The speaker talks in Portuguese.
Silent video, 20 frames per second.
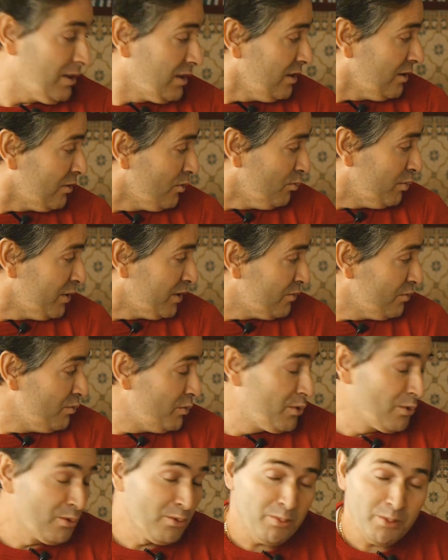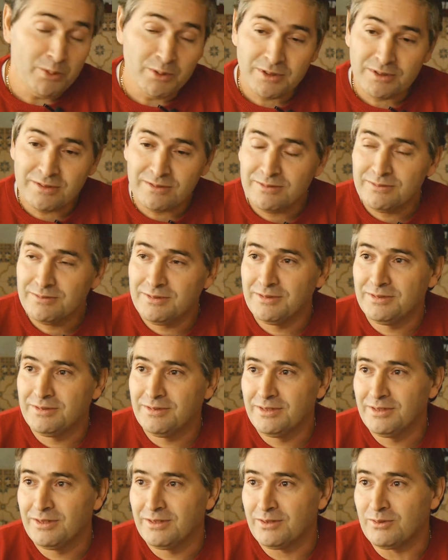quem acompanha o milho do Porto,
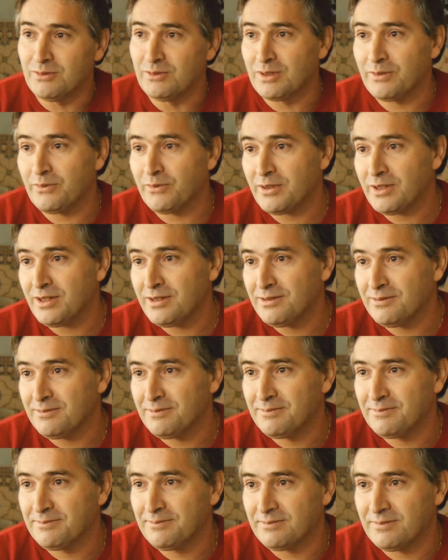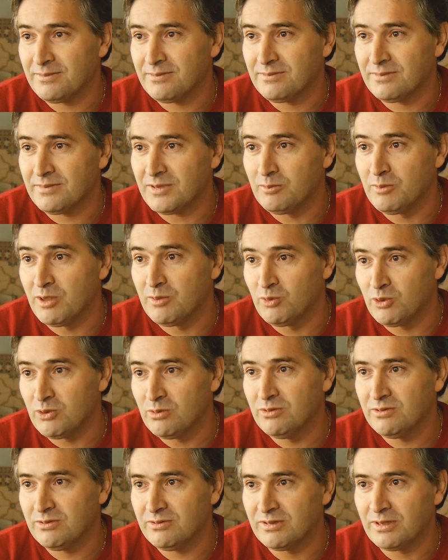um café, também é
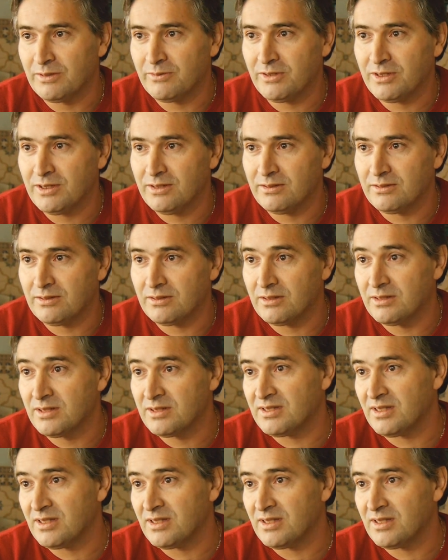muito bom com café e